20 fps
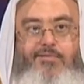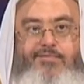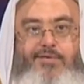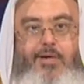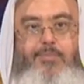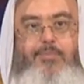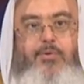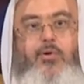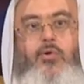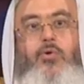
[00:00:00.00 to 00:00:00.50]

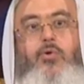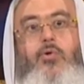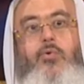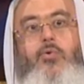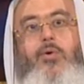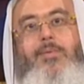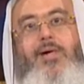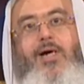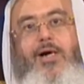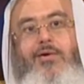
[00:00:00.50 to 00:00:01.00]
فالبخور
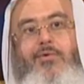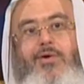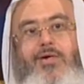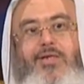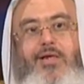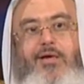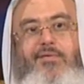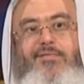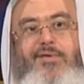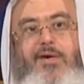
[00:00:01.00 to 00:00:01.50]
وماء
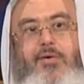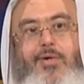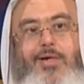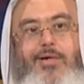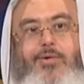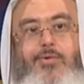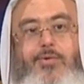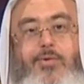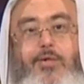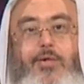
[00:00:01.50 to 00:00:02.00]
الورد انفع
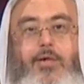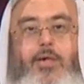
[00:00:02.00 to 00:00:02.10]
له